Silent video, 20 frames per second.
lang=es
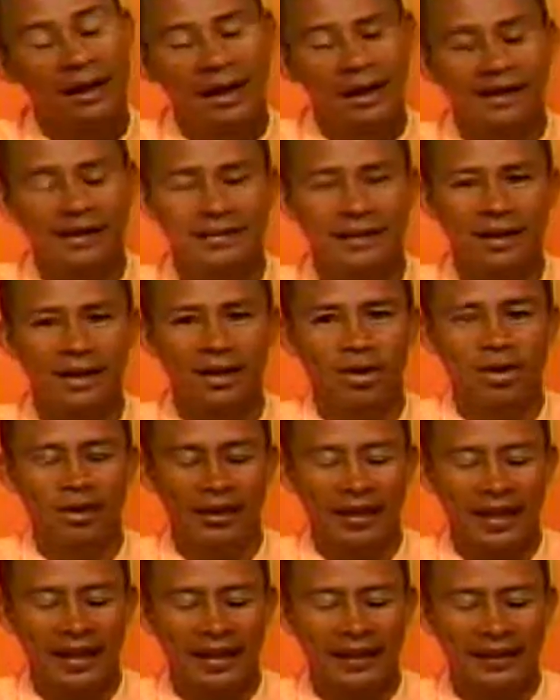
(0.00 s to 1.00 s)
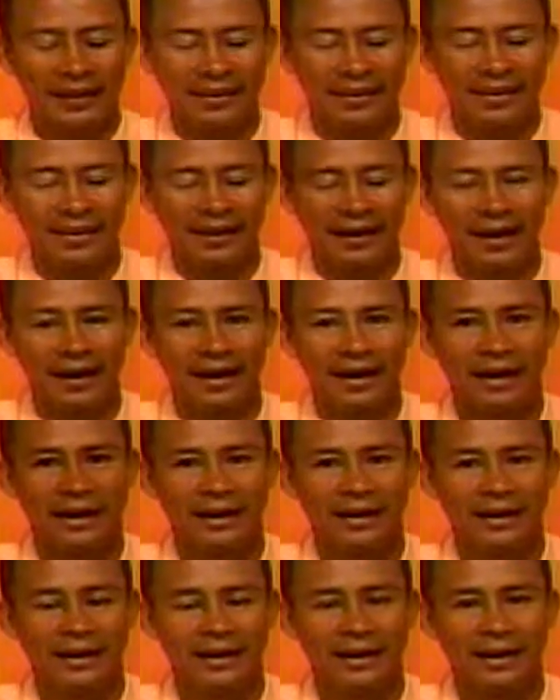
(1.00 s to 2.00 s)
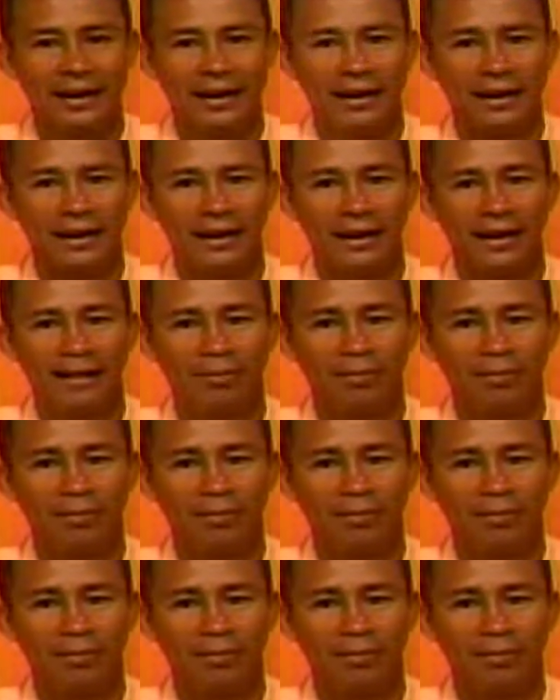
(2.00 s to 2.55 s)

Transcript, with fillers: Ahí están las novedades de esta eh,